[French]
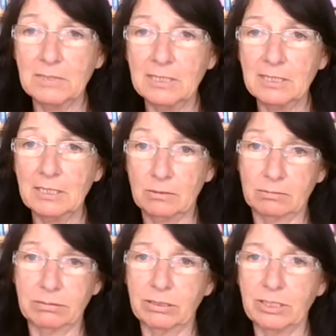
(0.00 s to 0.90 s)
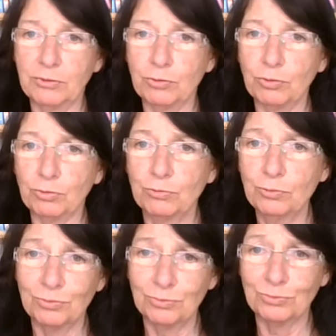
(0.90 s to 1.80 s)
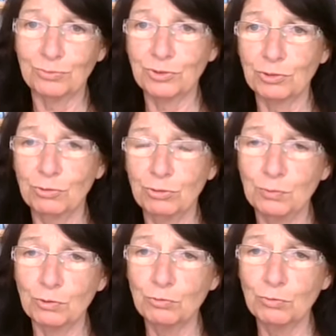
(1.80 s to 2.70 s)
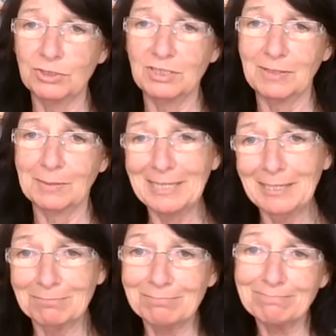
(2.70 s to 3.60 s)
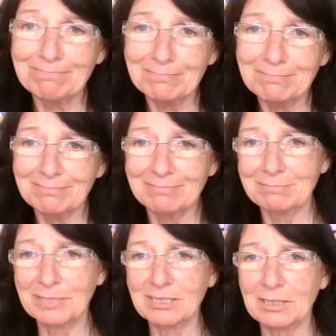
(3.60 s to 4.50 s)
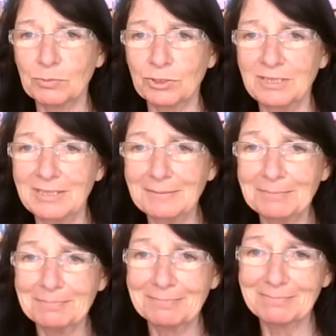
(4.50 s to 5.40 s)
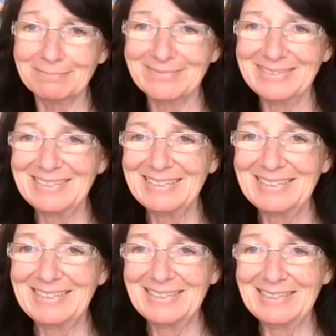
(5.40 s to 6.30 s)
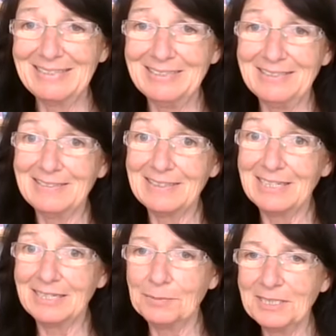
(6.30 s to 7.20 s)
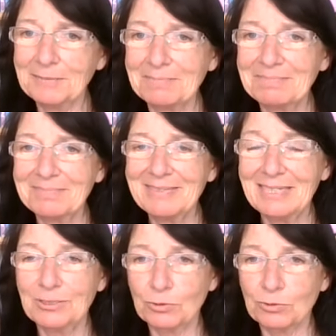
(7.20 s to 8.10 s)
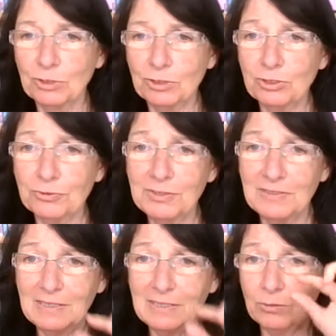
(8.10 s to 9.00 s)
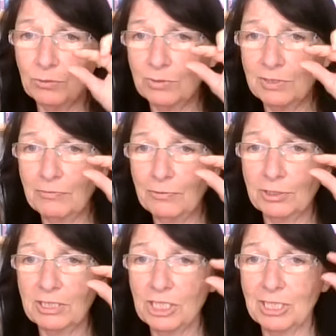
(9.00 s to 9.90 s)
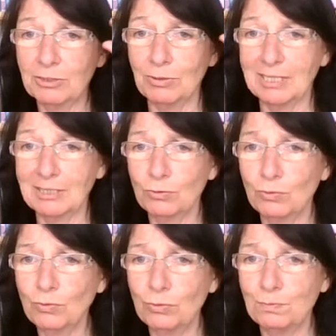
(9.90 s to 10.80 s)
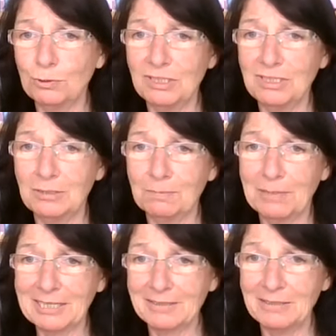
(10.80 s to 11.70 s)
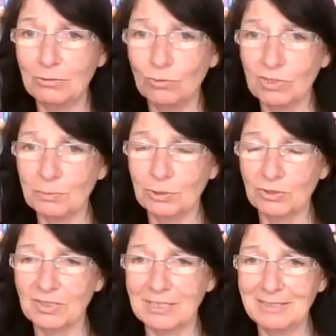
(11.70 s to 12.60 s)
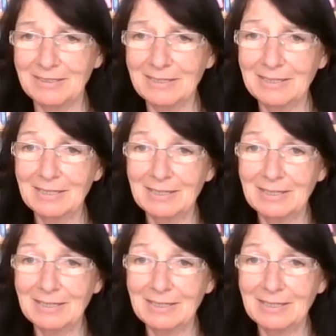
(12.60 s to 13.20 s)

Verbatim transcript: et, et surtout, on s'en occupe surtout quand il va mal. Pas très bonne idée. Hein, l'idée, c'est d'aller bien. Donc, notre corps physique, dont on effleure déjà que la toute petite partie de ses potentialités,